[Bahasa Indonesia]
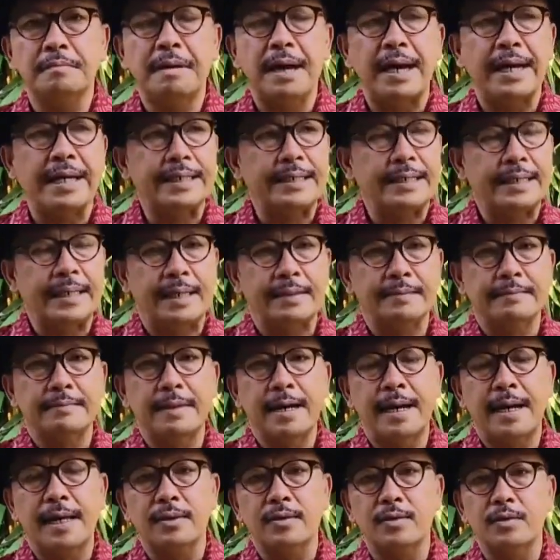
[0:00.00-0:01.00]
baik yang
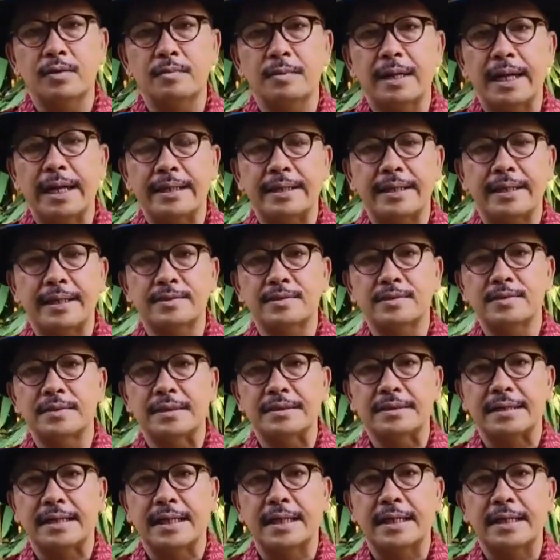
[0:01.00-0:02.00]
baru, baik yang
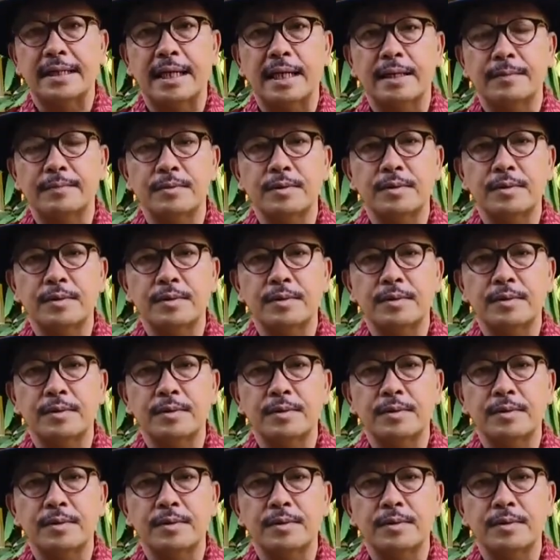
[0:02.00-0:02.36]
sudah terkenal